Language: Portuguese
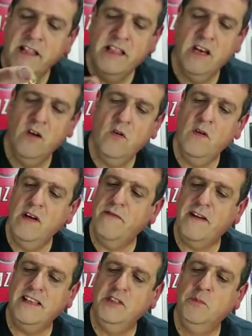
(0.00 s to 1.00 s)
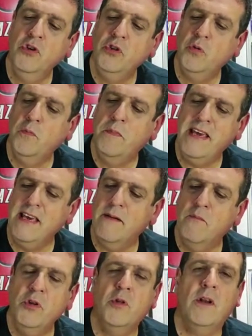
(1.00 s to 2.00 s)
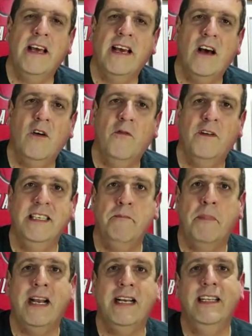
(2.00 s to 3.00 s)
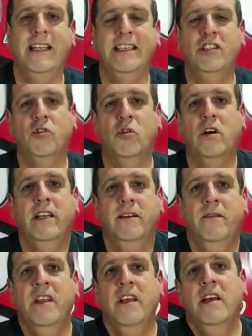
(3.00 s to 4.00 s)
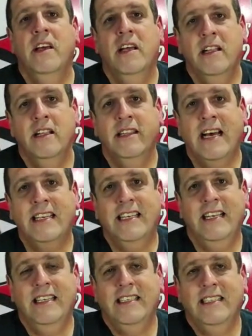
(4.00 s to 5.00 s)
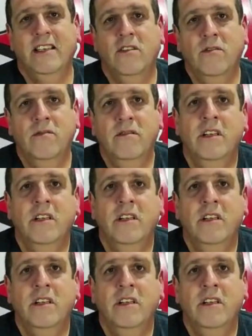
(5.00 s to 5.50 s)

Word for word: Então faz muito bem, é muito legal fazer parte da história da seleção.